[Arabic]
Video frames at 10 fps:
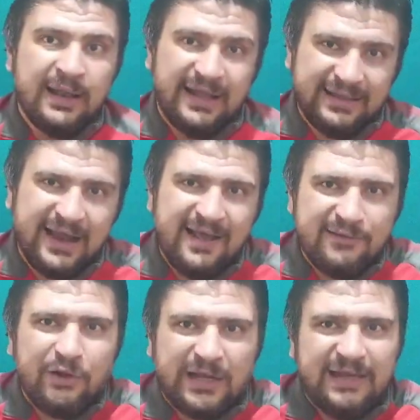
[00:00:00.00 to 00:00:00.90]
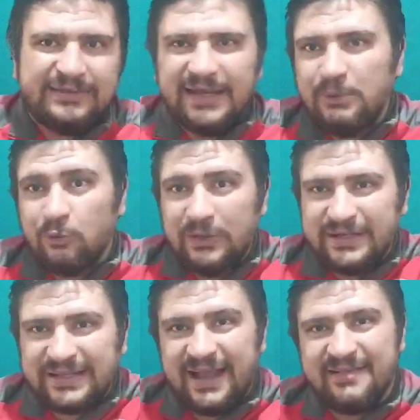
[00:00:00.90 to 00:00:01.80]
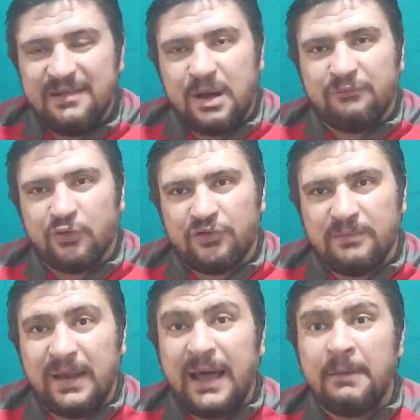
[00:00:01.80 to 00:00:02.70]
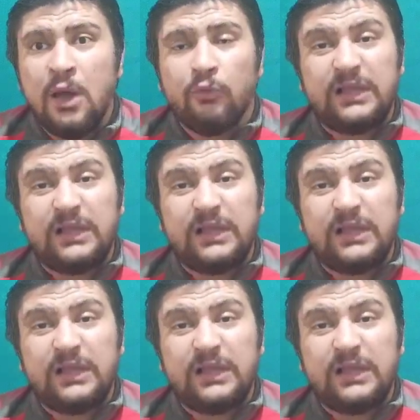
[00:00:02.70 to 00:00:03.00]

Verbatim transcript: لان انا عايز اقول لك ان النني بيكون الارتكاز اللي معاهم في نص الملعب